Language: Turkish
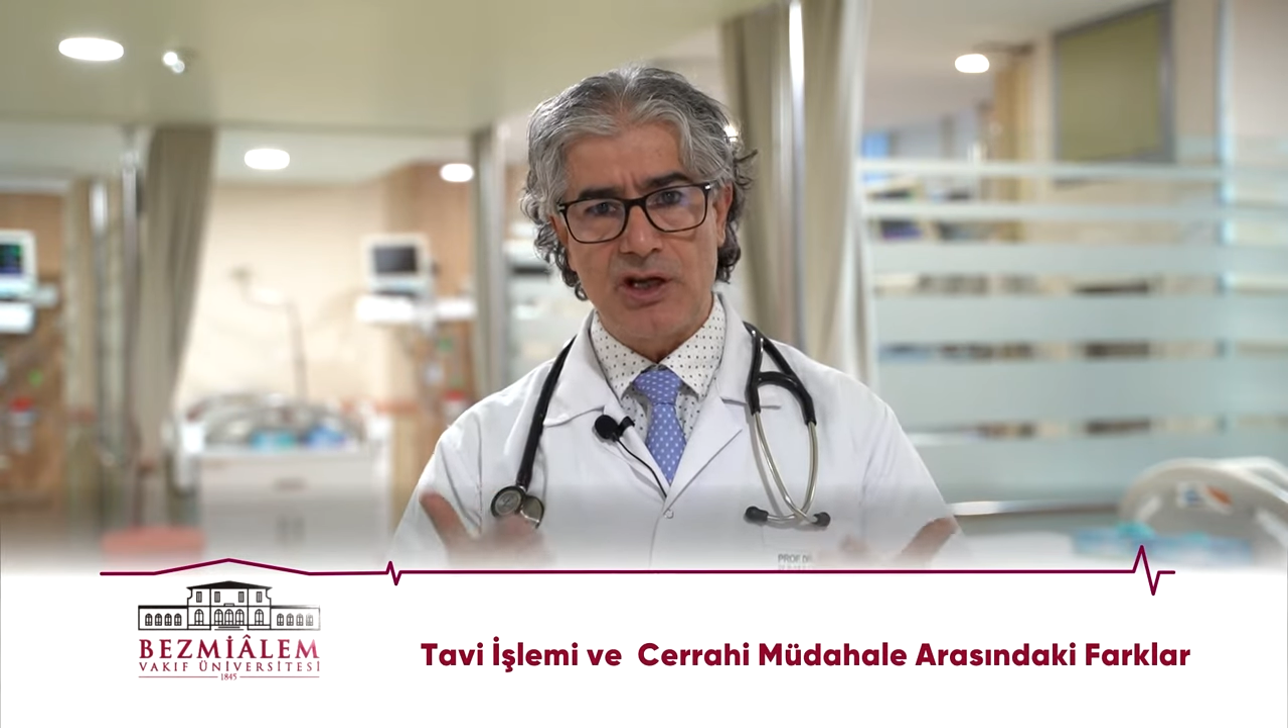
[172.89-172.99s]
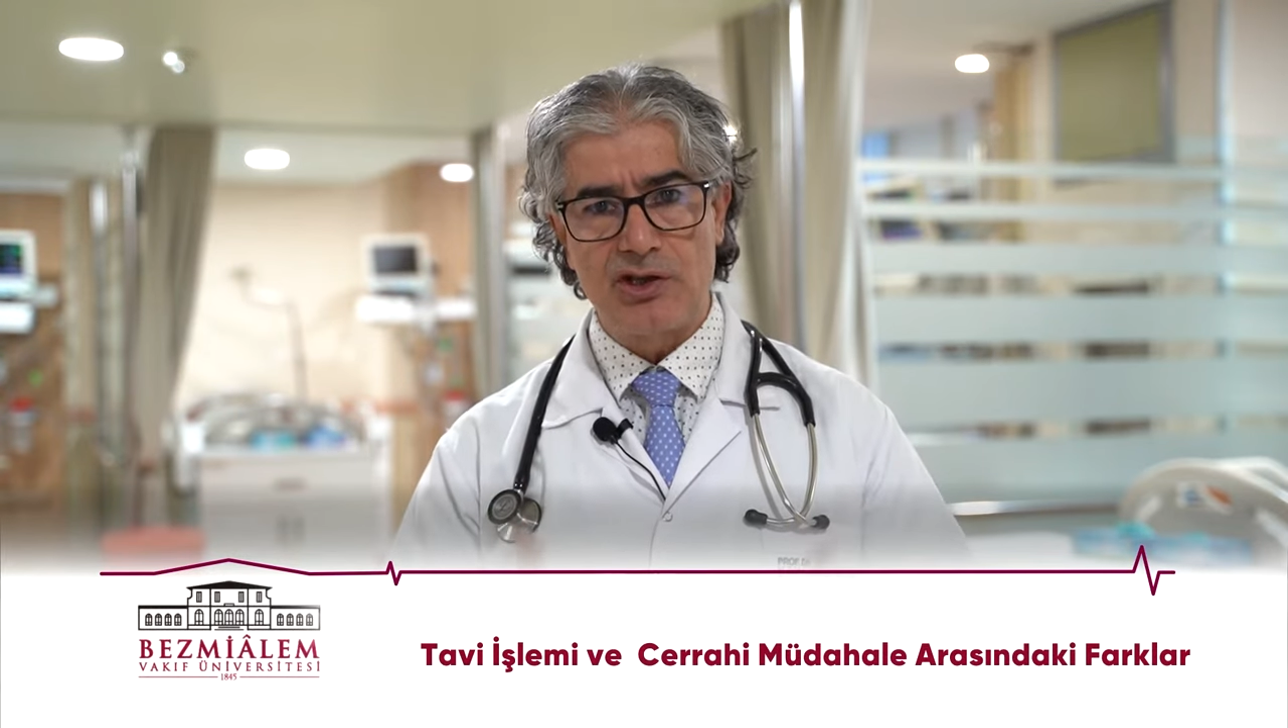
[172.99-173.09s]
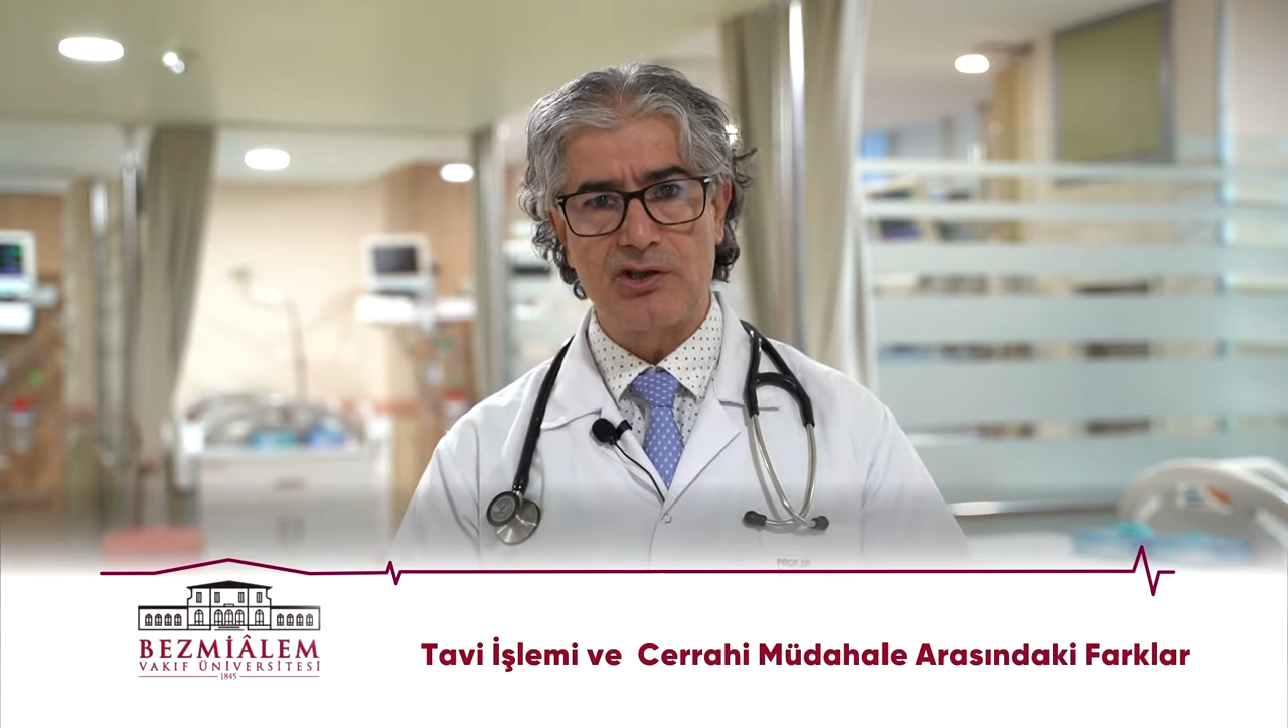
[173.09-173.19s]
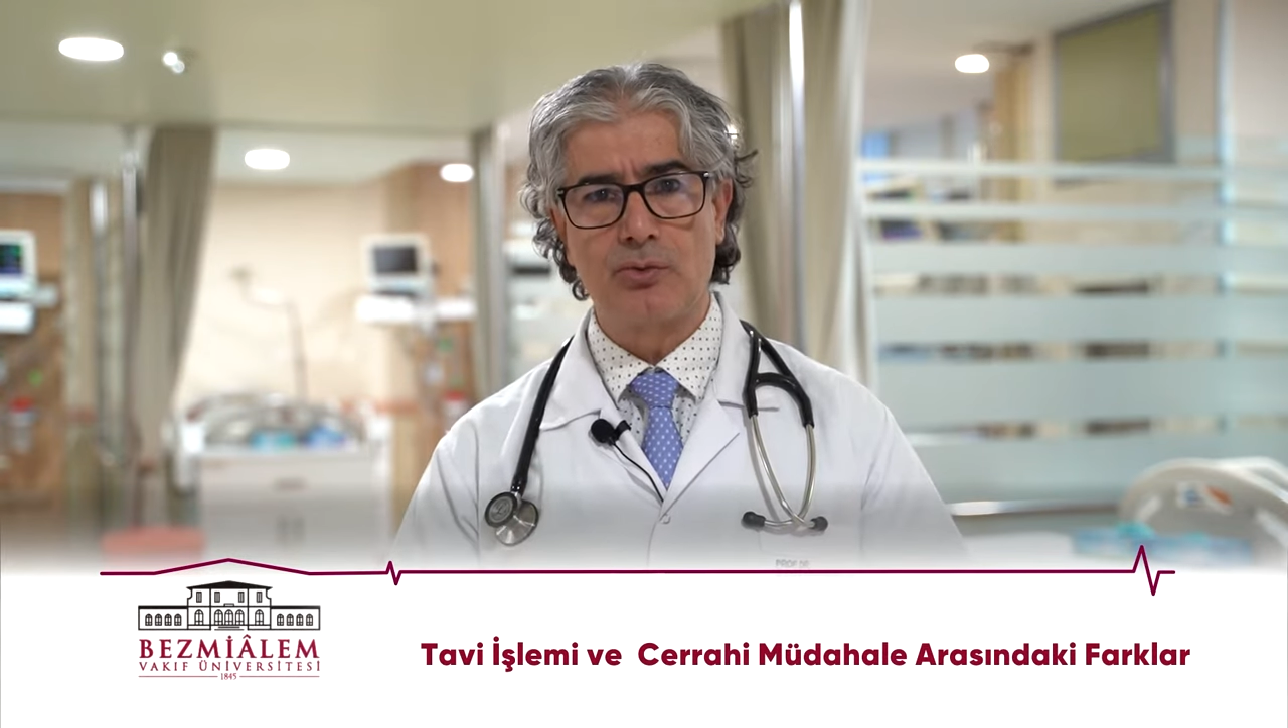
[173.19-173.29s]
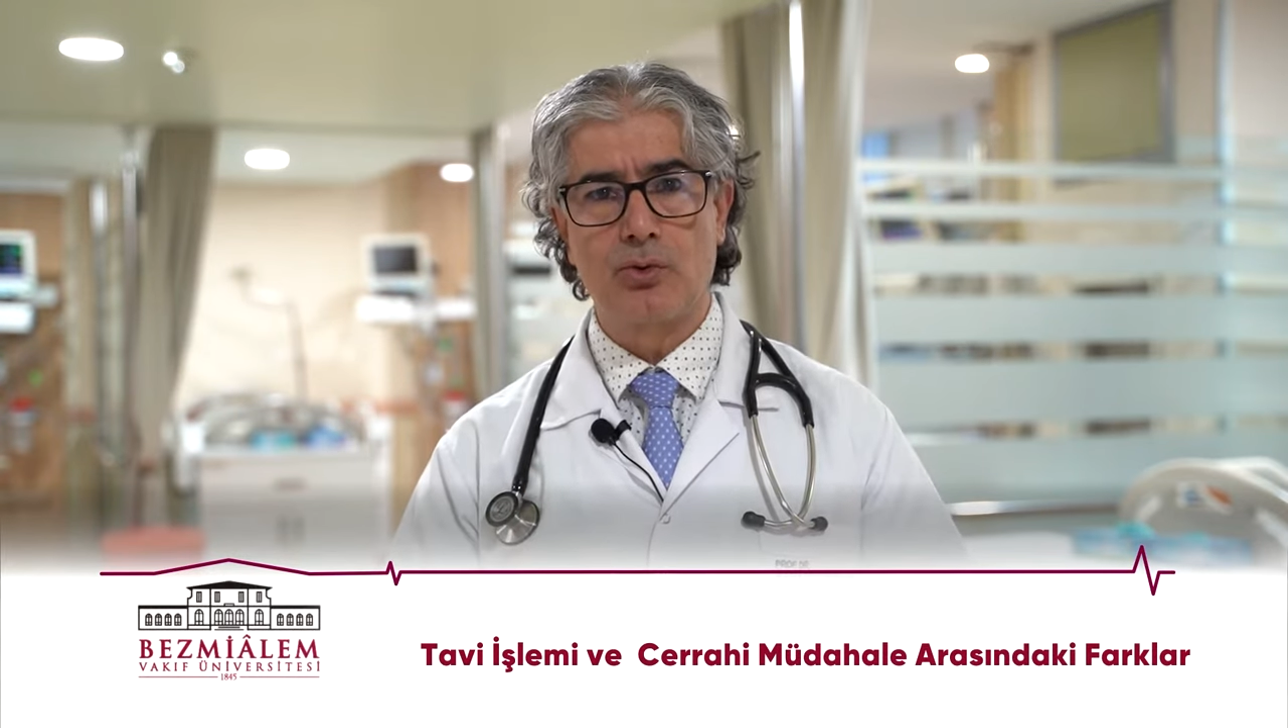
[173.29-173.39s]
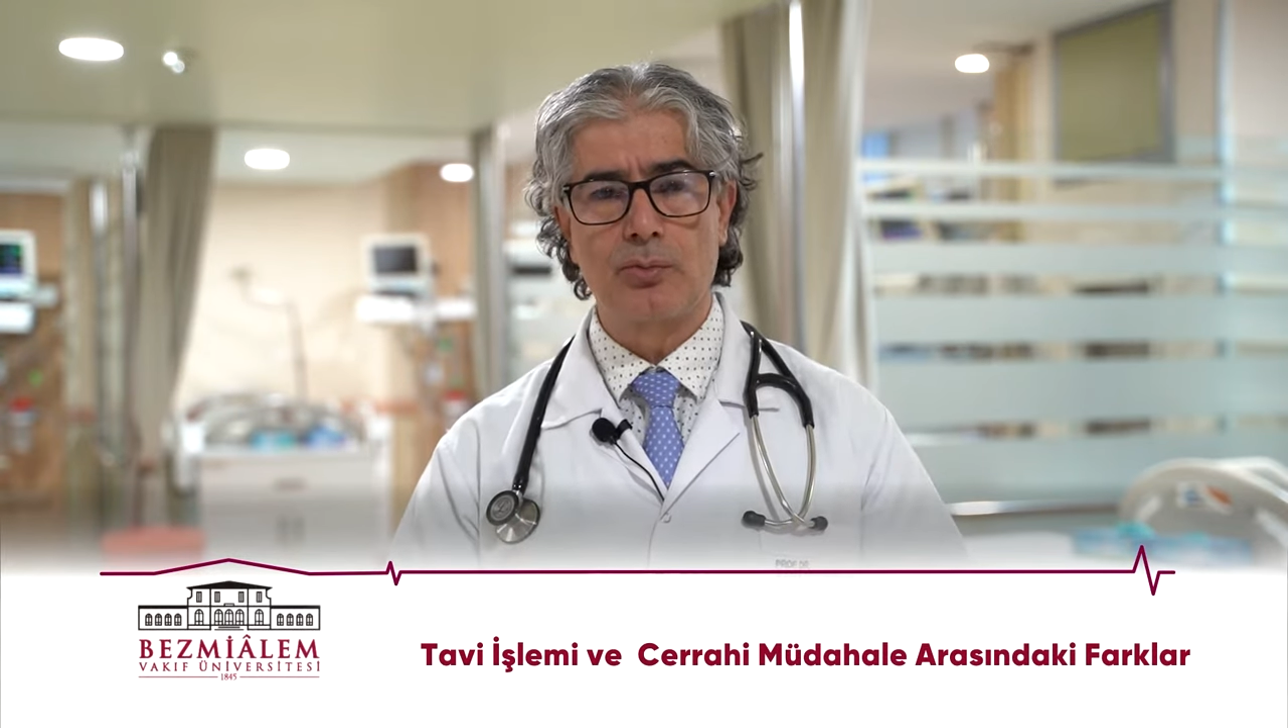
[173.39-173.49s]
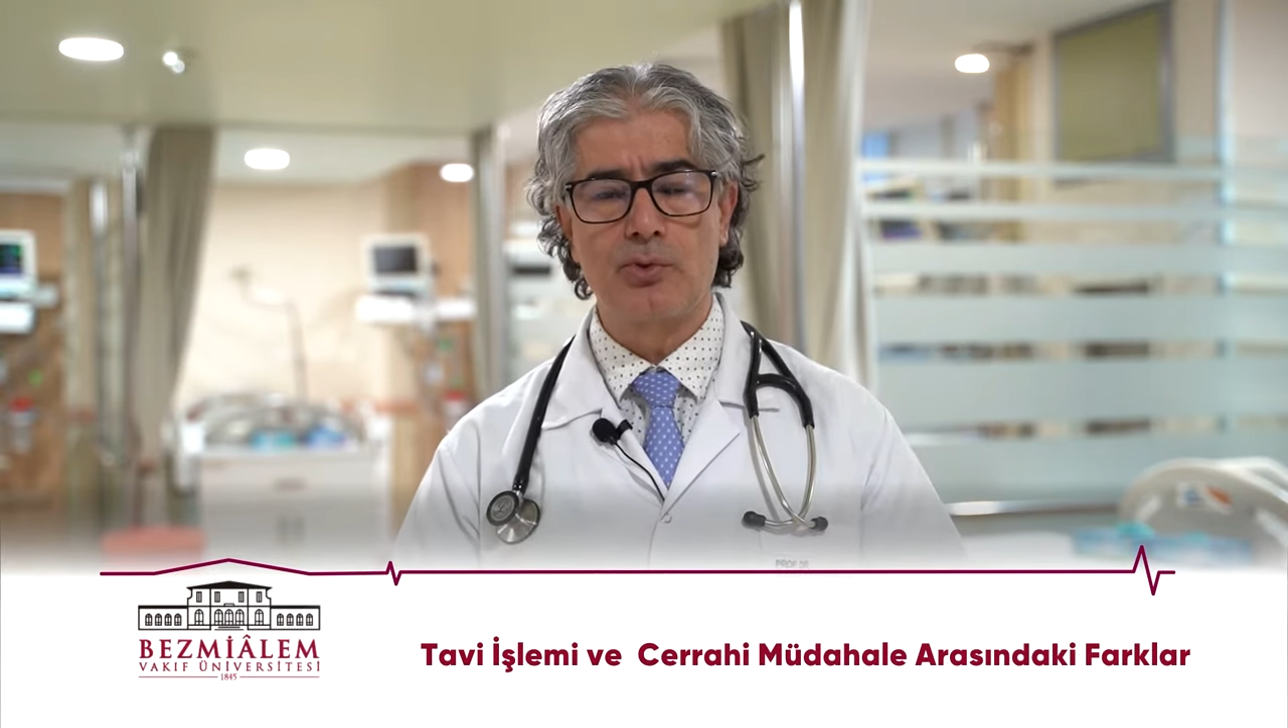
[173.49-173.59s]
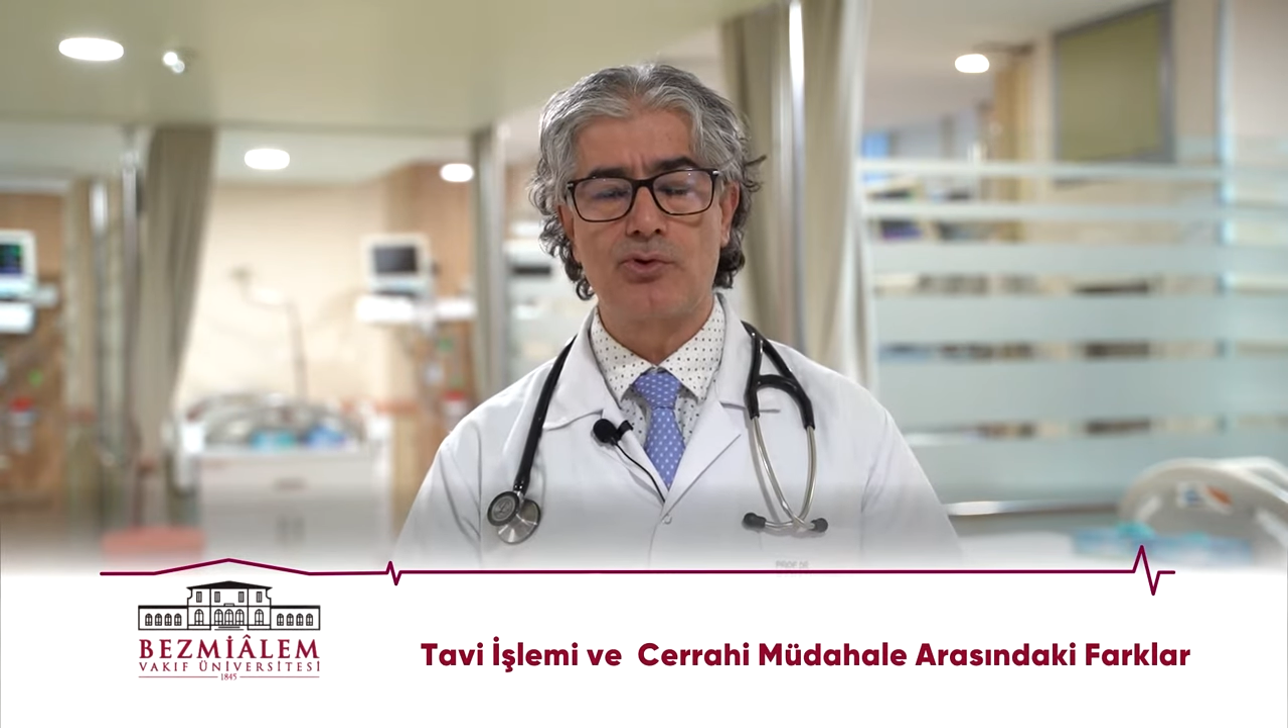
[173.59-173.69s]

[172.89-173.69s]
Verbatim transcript: yaş grubu